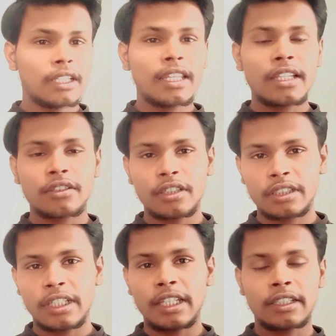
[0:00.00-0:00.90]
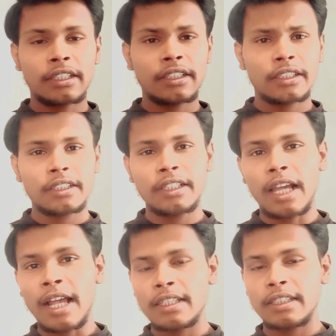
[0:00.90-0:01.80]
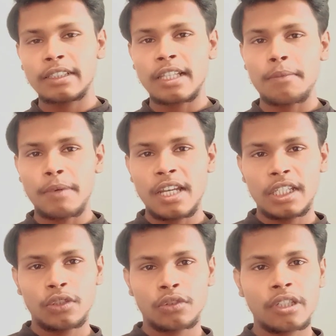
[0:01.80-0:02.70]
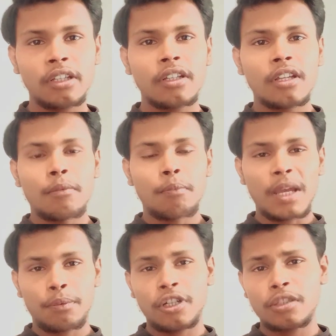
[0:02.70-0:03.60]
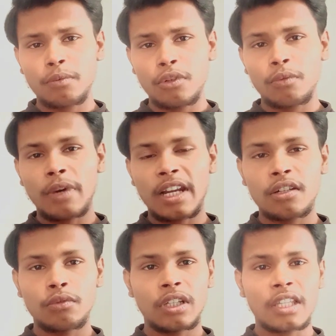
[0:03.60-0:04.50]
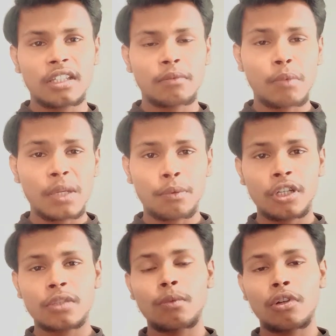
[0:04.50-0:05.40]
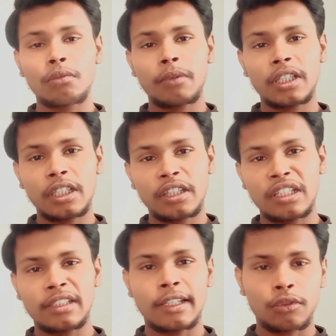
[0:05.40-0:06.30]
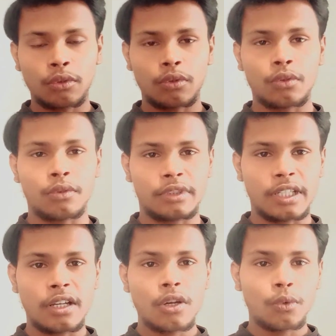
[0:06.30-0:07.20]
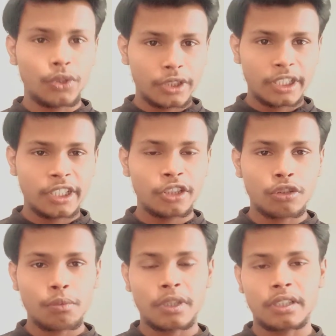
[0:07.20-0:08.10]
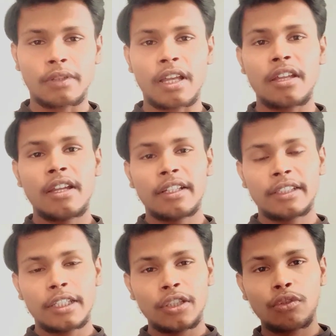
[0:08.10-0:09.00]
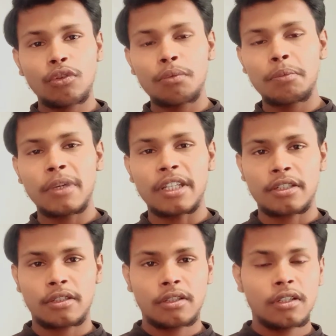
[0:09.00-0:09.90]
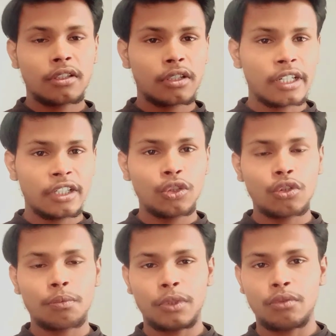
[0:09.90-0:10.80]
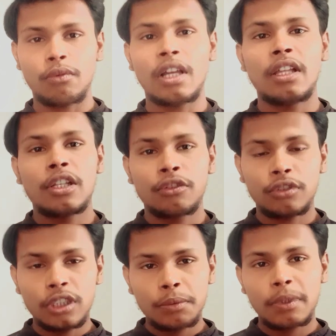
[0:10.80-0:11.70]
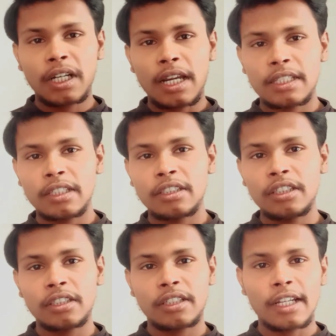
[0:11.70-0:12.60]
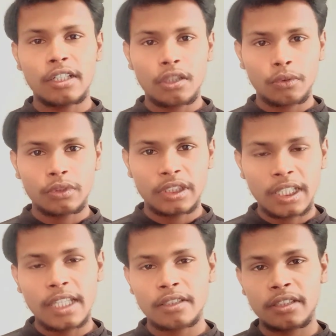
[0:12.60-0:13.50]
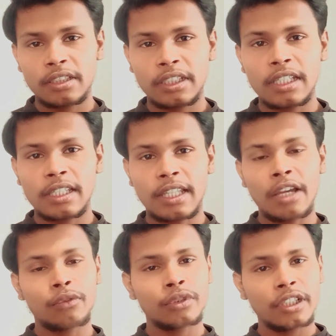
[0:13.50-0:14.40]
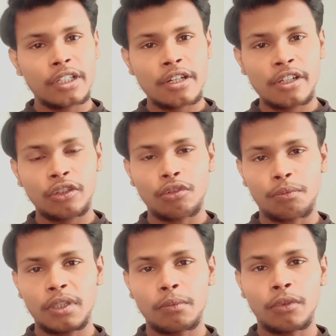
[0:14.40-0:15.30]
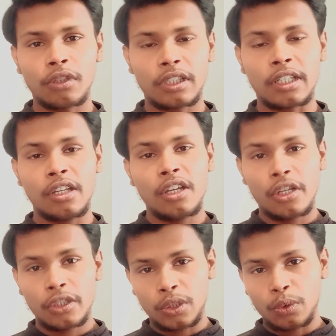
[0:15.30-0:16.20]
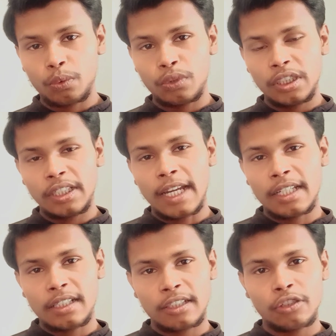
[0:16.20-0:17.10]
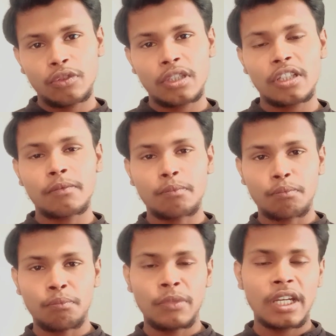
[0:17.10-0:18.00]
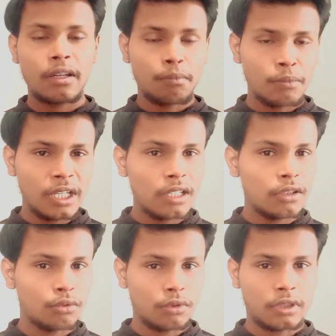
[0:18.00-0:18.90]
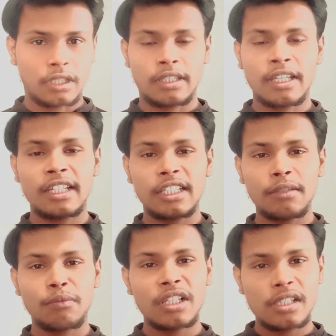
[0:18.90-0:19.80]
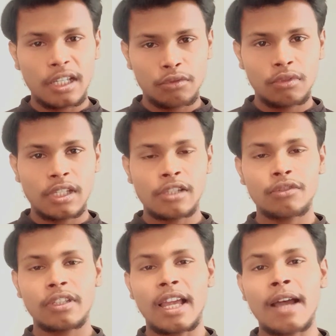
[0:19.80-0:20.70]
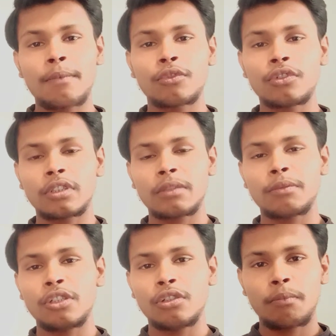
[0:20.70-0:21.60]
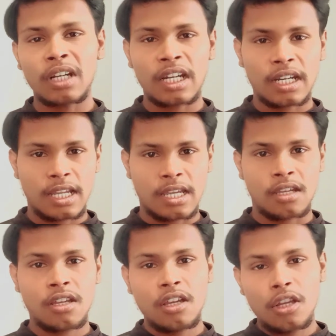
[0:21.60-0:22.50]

ज़्यादा सर्च किया जाता है जैसे कि आज से एक साल पहले जैसे माय फर्स्ट ब्लॉग वायरल हुआ था तो माय फर्स्ट ब्लॉग पे कितना चैनल ग्रो हो गया वो ट्रेंडिंग टॉपिक था जैसे कॉपी पेस्ट ट्रेंडिंग टॉपिक हुआ तो इस प्रकार से जिस टाइटल को ज़्यादा सर्च किया जाता है उसे ट्रेंडिंग टॉपिक बोलते हैं तो उसी टाइटल से जैसे मे मेल जुल से यानी कि मिलता जुलता जैसे आपको जैसे वीडियो बनाना है